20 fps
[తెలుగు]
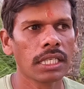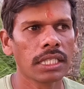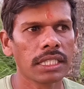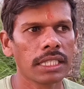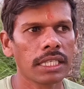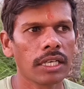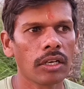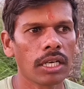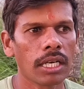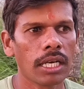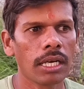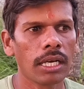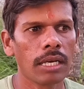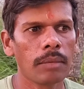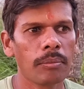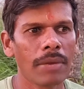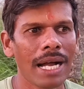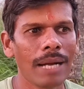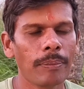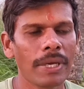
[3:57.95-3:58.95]
ఈ యొక్క
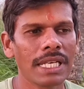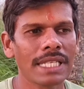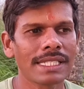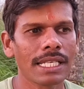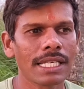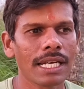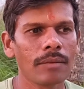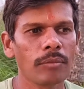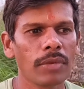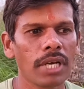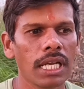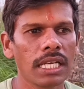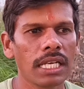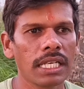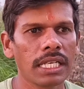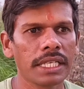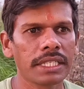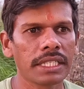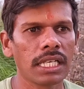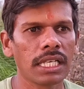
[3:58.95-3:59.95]
మాపల్లి సాంబ
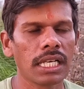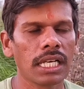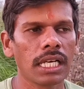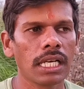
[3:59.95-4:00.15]
లేటుగా